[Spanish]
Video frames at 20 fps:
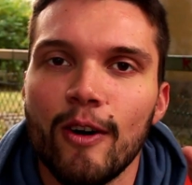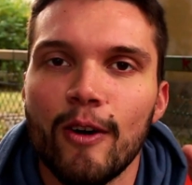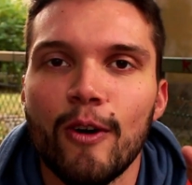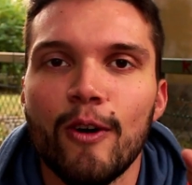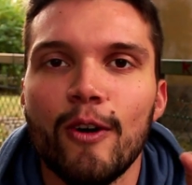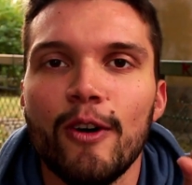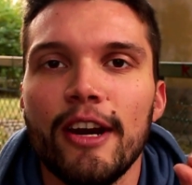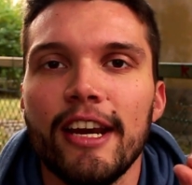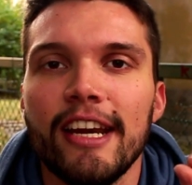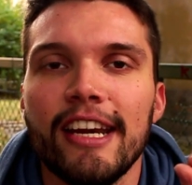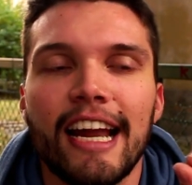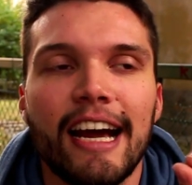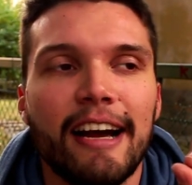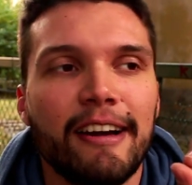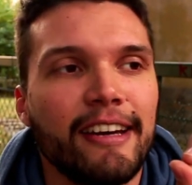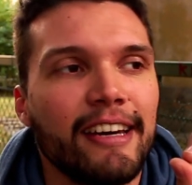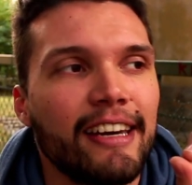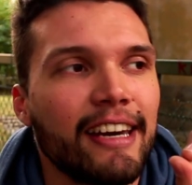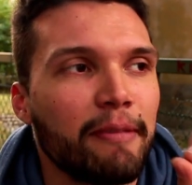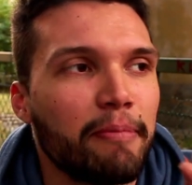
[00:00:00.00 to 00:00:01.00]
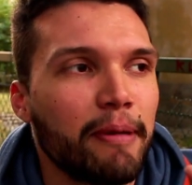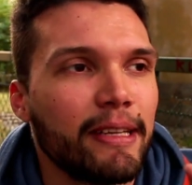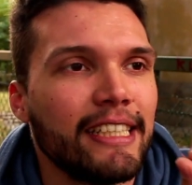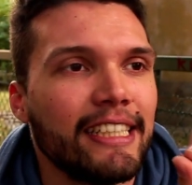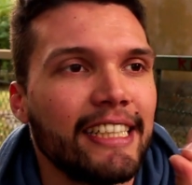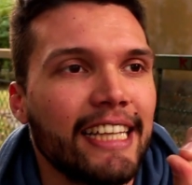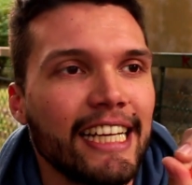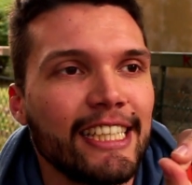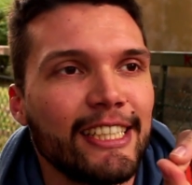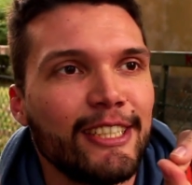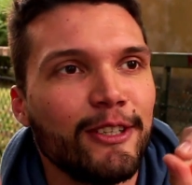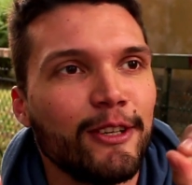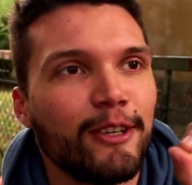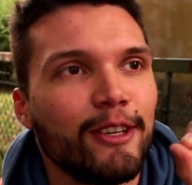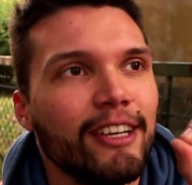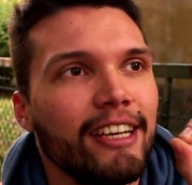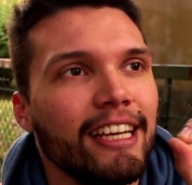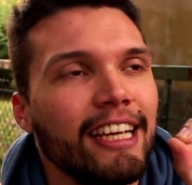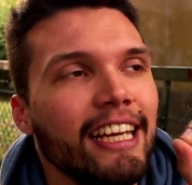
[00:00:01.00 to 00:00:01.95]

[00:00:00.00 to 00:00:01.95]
una representación